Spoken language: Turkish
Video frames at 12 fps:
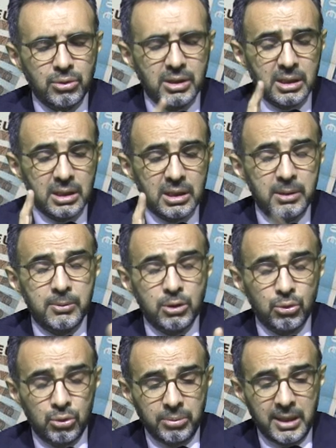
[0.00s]
e,
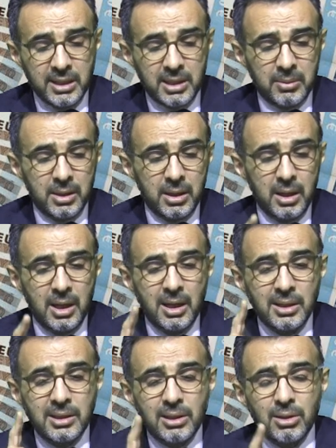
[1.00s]
Kıbrıs Rum kesimi
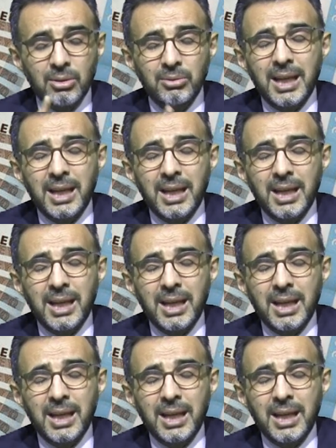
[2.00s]
işte